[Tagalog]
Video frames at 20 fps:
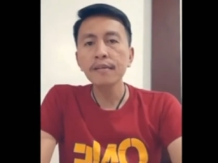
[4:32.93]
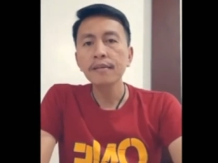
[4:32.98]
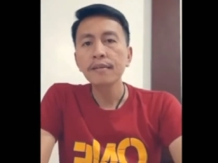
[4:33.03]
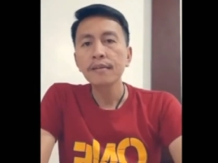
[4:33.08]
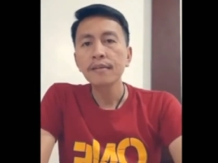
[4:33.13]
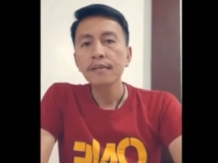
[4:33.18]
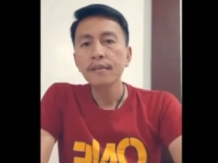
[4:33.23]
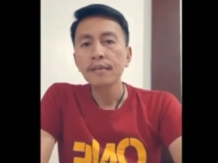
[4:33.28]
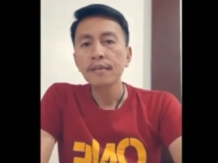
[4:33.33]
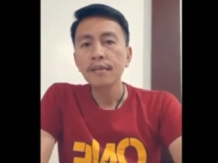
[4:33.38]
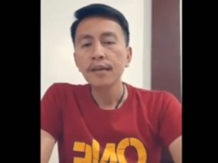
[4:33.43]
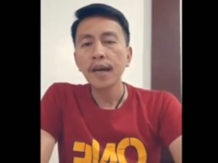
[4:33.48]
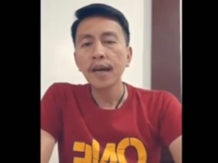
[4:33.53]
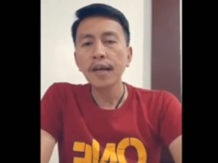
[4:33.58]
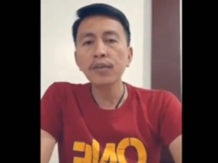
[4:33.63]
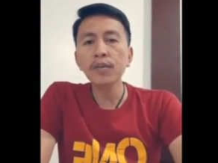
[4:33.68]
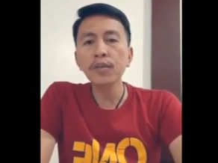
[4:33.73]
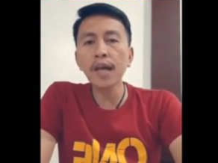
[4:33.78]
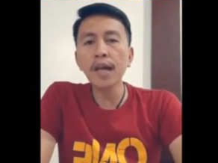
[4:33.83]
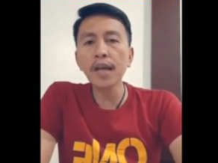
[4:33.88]
kay
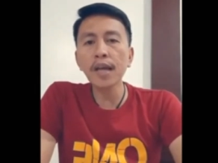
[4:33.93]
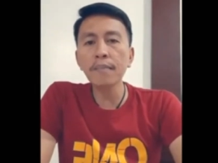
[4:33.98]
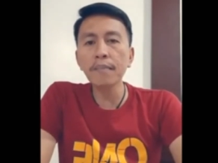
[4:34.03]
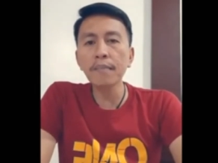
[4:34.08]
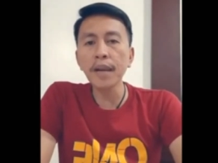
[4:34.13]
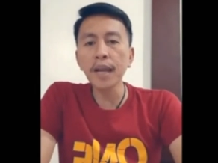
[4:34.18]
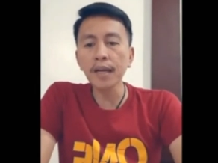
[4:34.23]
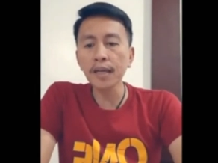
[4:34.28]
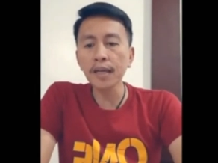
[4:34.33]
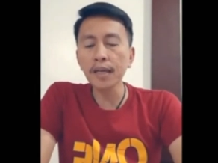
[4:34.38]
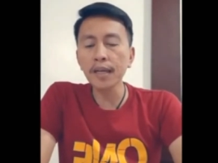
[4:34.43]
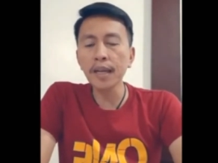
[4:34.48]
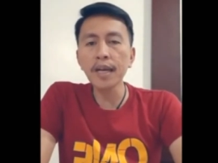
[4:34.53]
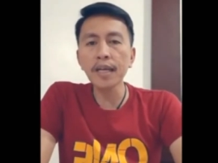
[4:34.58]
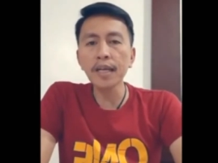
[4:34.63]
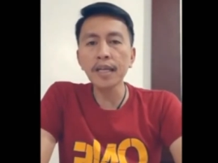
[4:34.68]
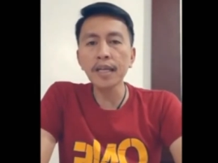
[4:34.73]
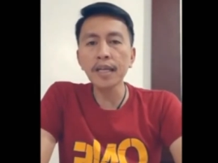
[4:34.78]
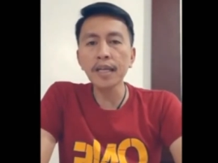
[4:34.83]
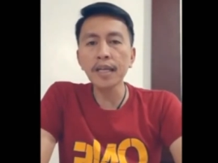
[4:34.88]
total, malaki ilang, ilang
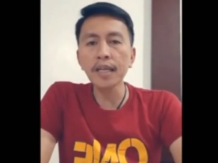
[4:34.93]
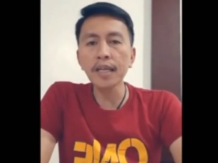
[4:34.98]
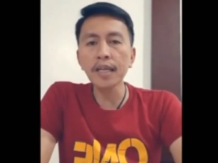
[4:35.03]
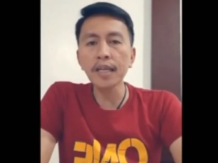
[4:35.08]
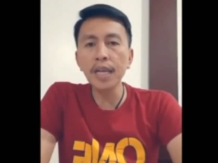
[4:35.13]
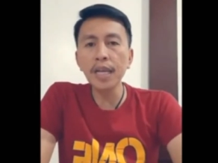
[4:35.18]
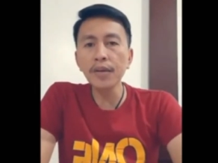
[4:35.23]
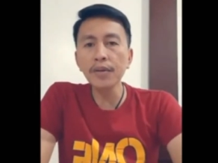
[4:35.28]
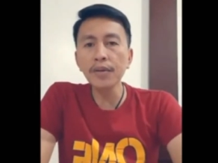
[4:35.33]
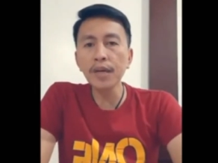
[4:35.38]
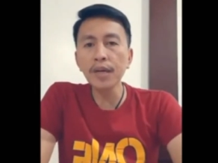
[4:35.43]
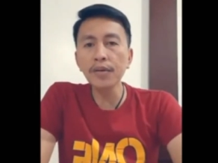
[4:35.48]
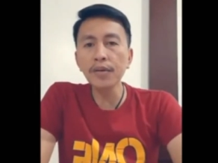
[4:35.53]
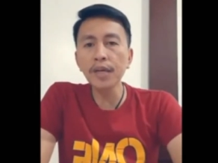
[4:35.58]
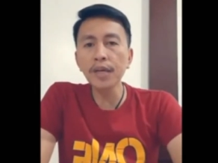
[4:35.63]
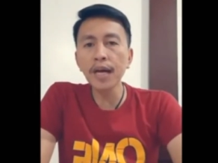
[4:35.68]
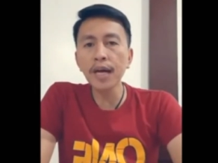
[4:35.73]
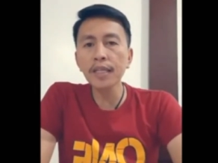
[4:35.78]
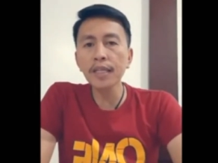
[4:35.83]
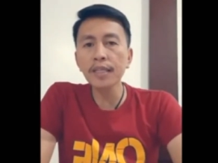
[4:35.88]
bilyon na ang ating
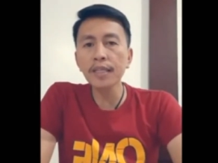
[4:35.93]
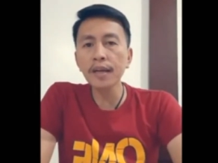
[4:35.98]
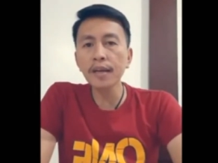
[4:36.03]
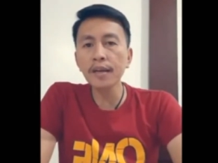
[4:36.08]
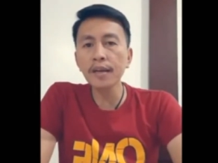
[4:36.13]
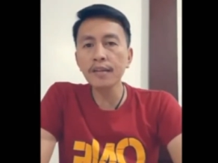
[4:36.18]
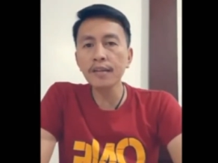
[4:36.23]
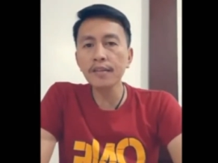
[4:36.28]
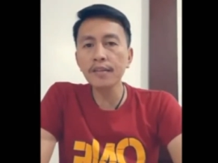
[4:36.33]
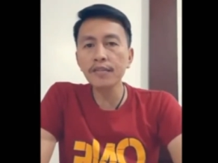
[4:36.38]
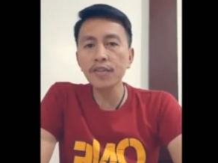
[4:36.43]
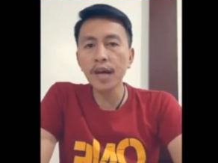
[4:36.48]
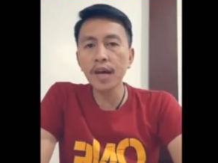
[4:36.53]
na-release dyan.